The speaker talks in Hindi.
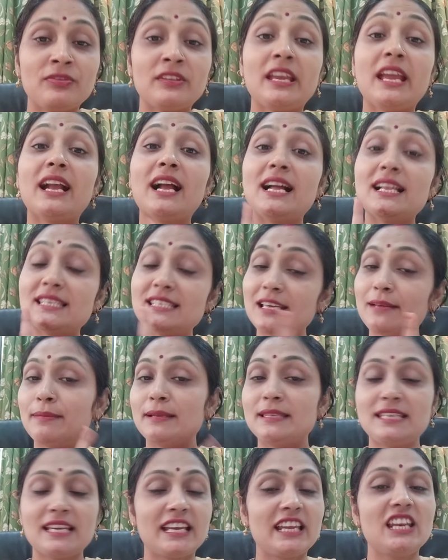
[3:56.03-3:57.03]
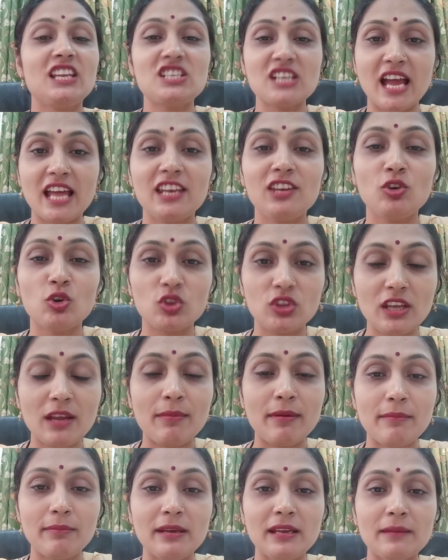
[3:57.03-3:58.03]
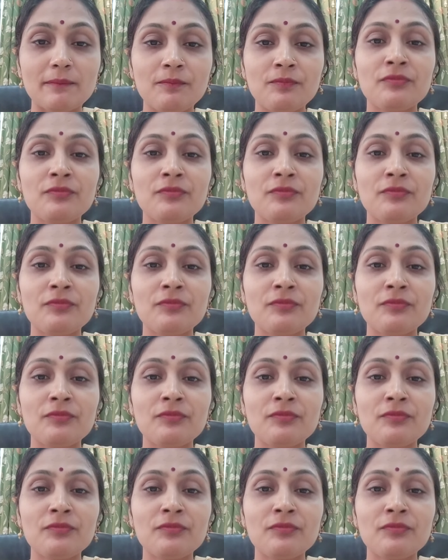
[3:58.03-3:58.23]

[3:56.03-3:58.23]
ये एक अच्छे बच्चे की निशानी होती है बेबी